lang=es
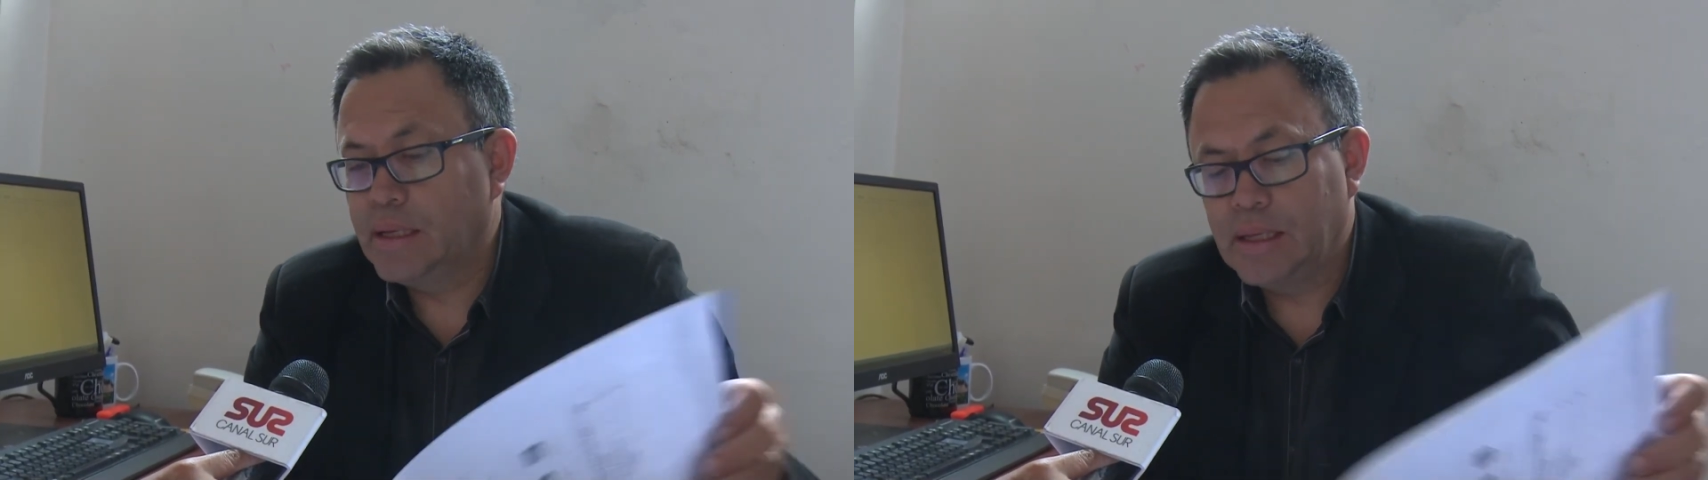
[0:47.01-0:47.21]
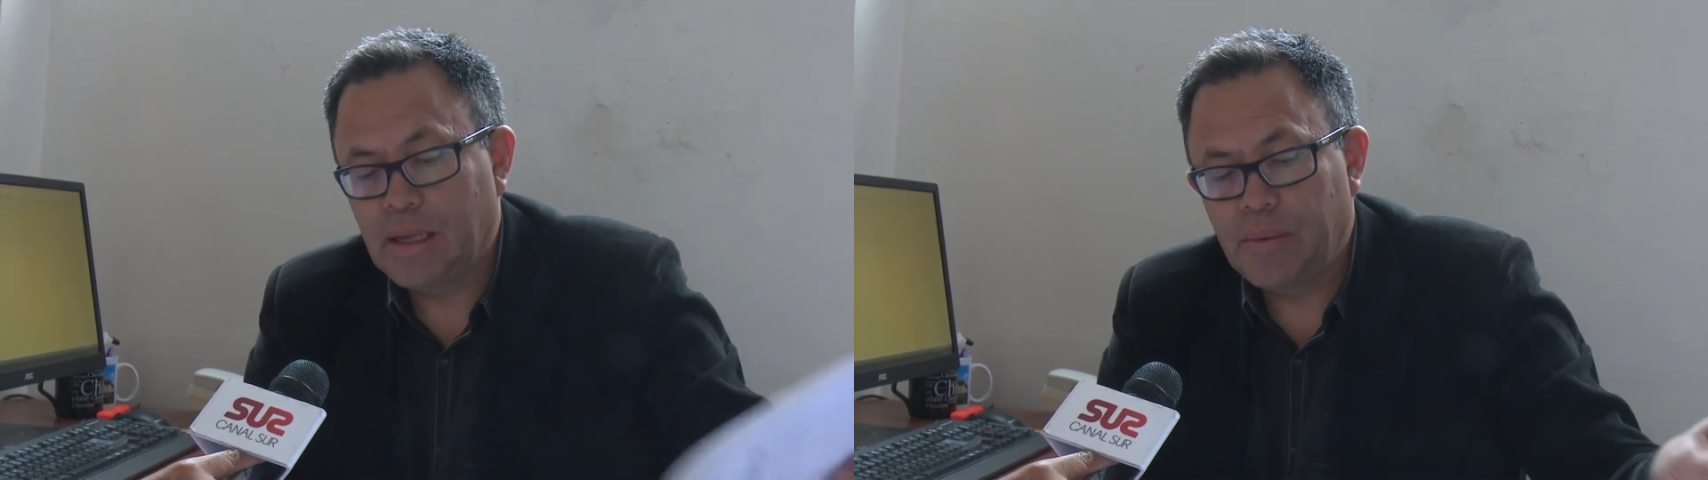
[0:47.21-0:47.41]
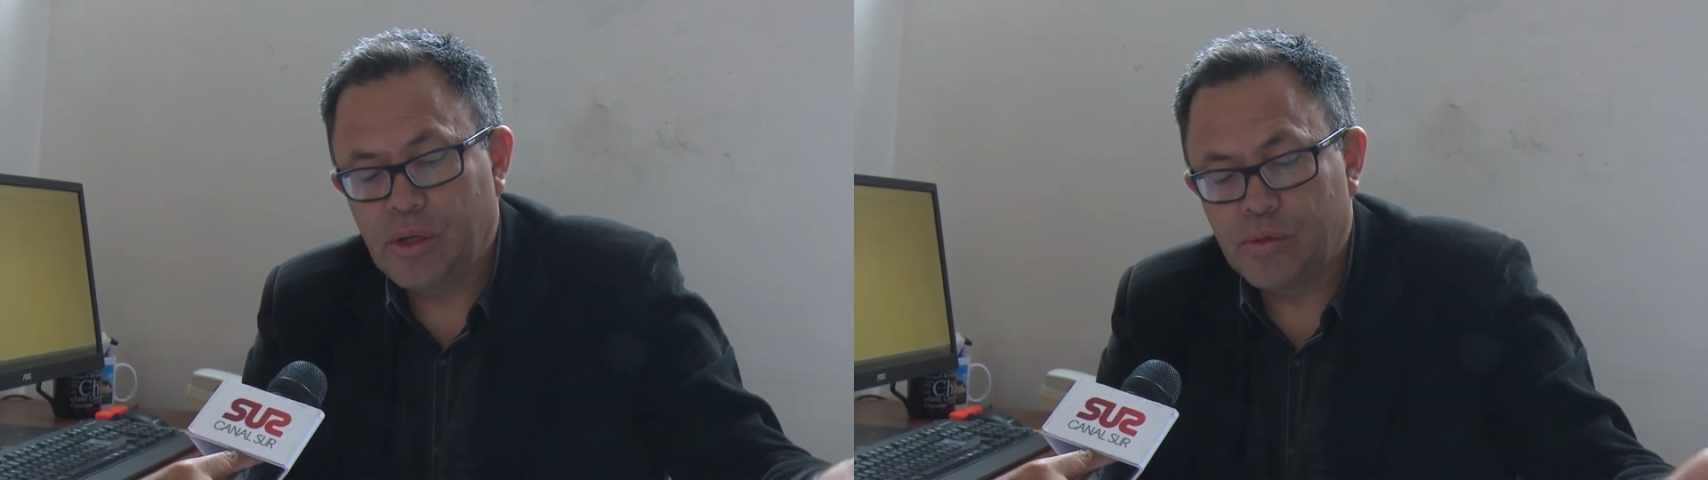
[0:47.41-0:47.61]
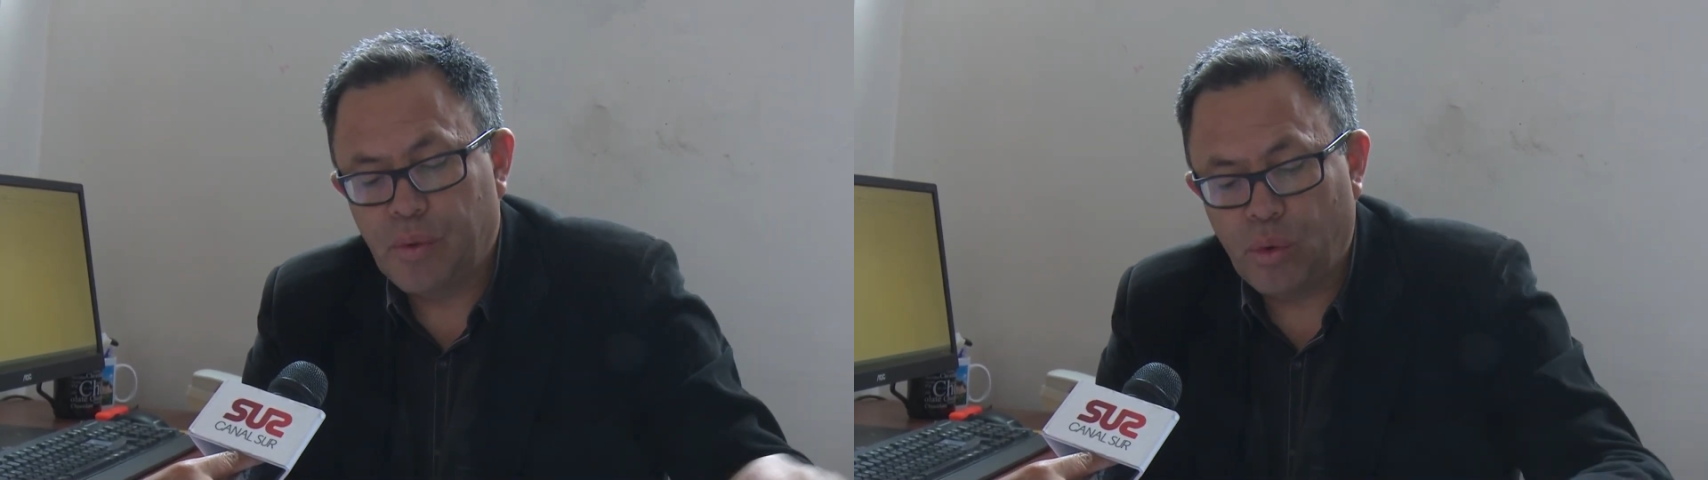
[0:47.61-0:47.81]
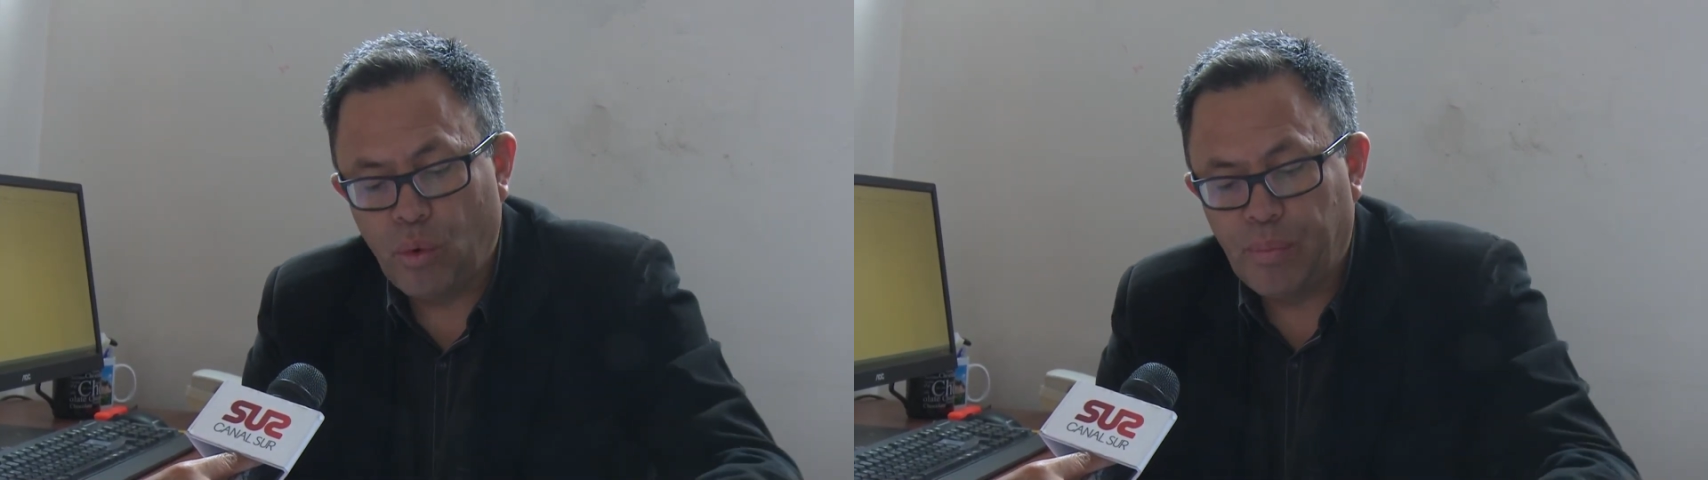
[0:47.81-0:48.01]
que también nos
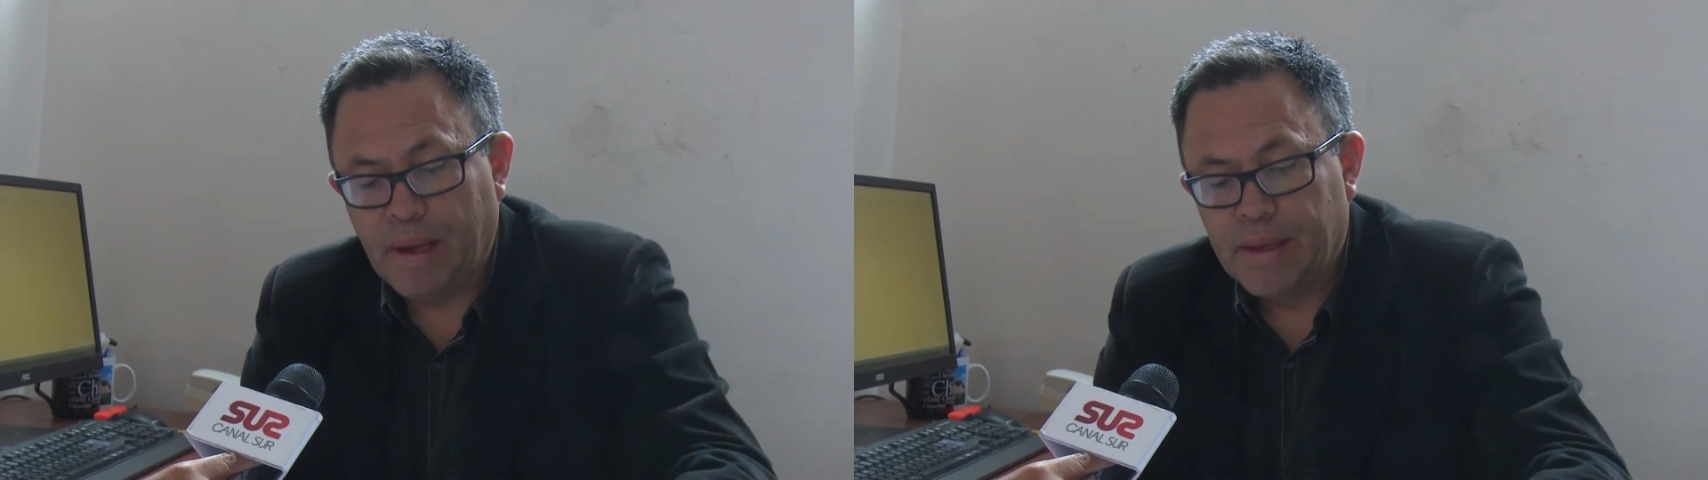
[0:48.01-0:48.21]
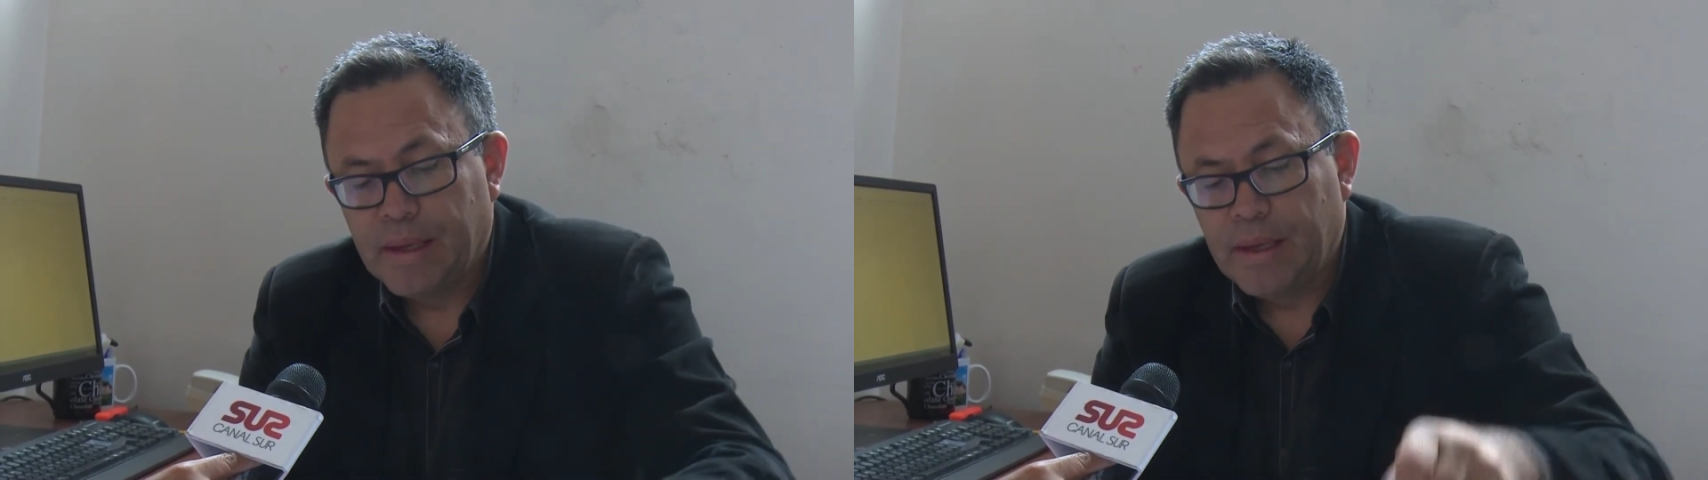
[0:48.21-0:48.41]
preocupa.